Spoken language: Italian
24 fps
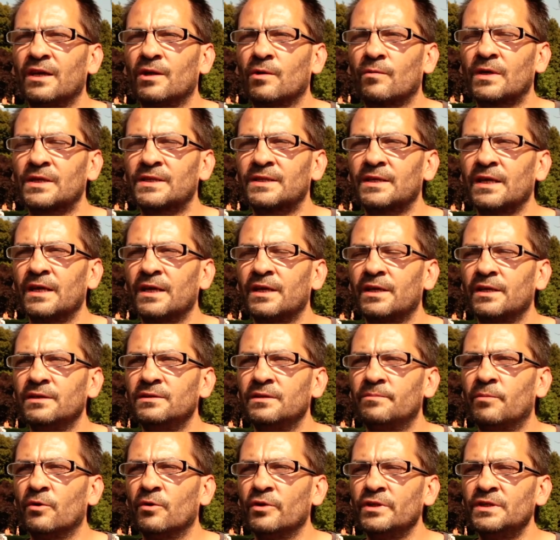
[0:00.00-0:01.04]
una serie di
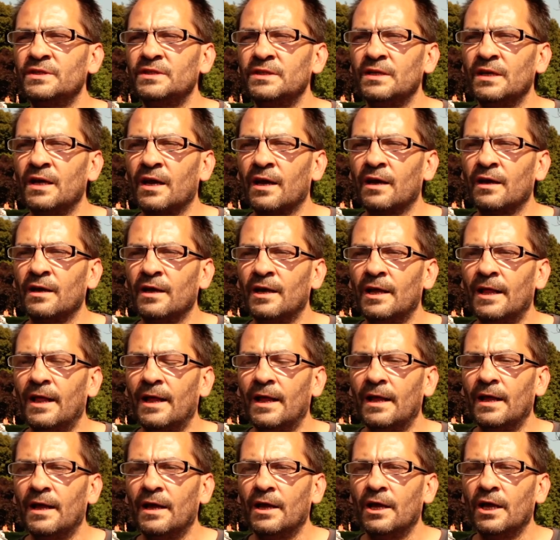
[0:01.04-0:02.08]
poesie
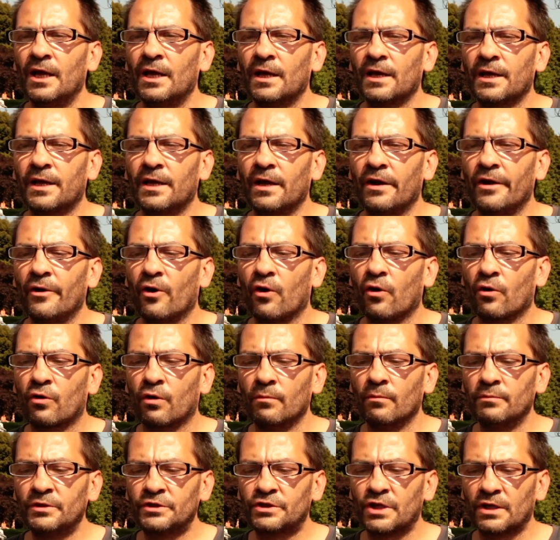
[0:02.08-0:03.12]
che ho
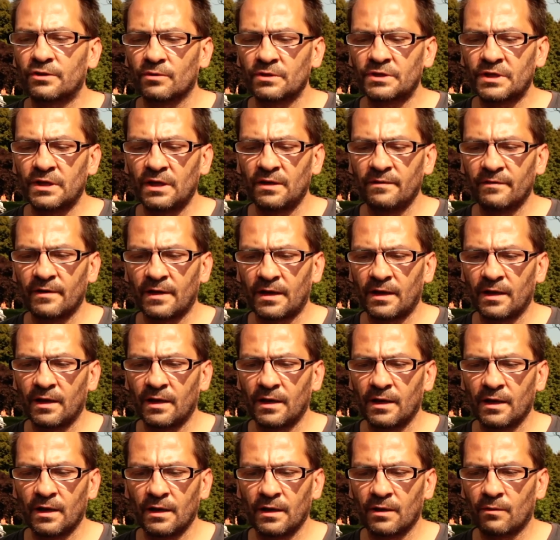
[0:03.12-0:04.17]
cominciato a
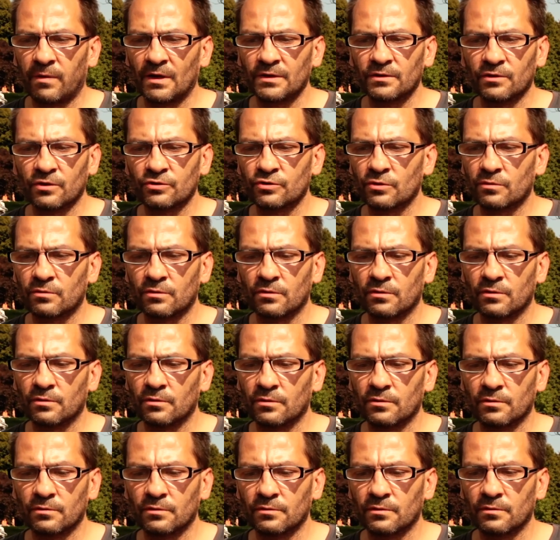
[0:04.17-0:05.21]
scrivere quando
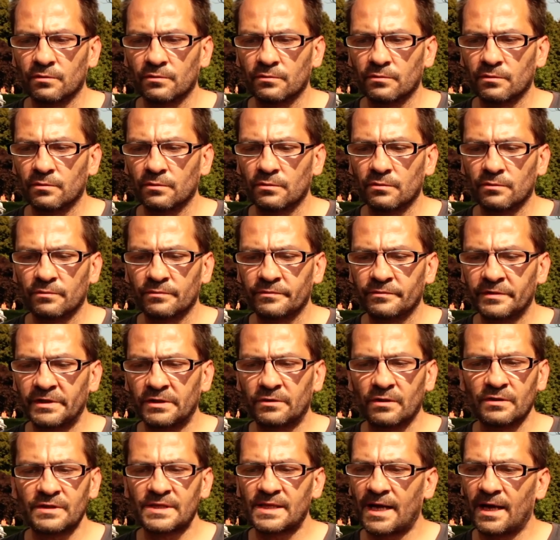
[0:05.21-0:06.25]
sono finito
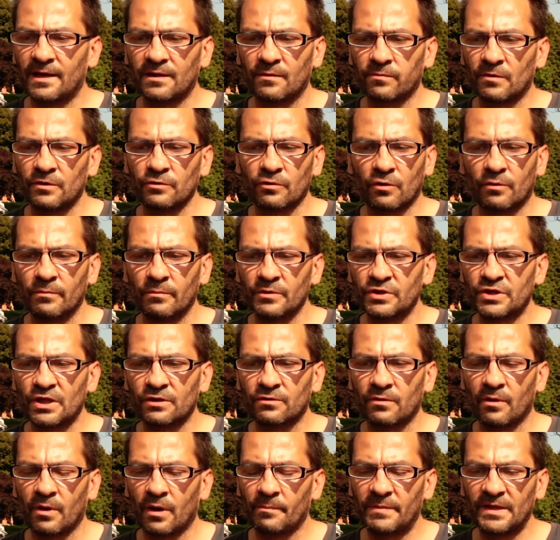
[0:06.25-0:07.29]
in strada, quando ho
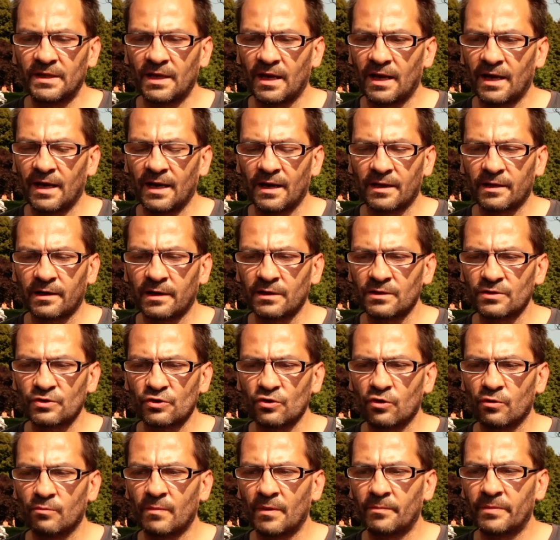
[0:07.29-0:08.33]
cominciato a pedalare,
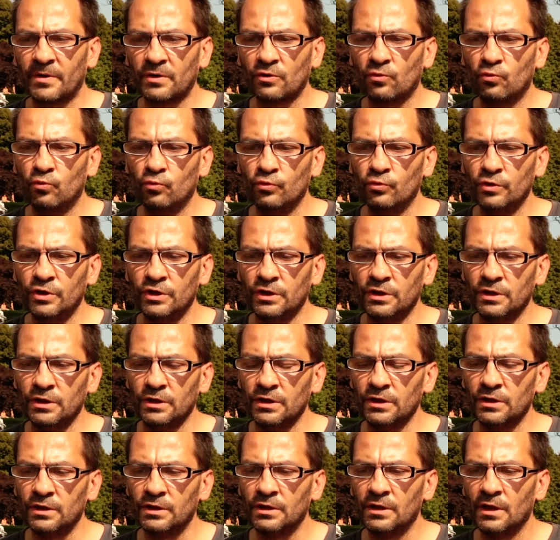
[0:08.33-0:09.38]
insomma, per
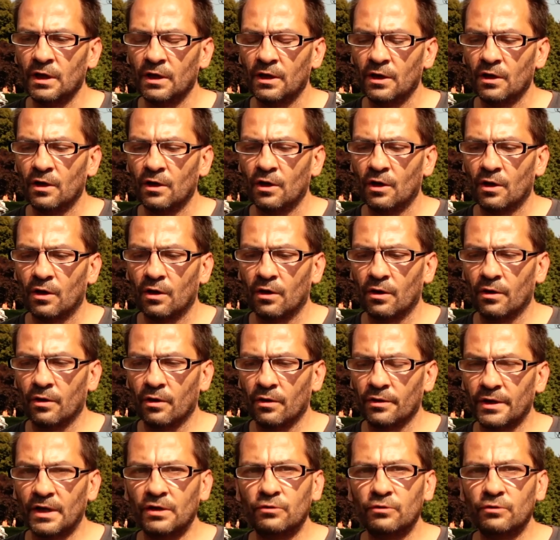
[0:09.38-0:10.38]
cui eh, nel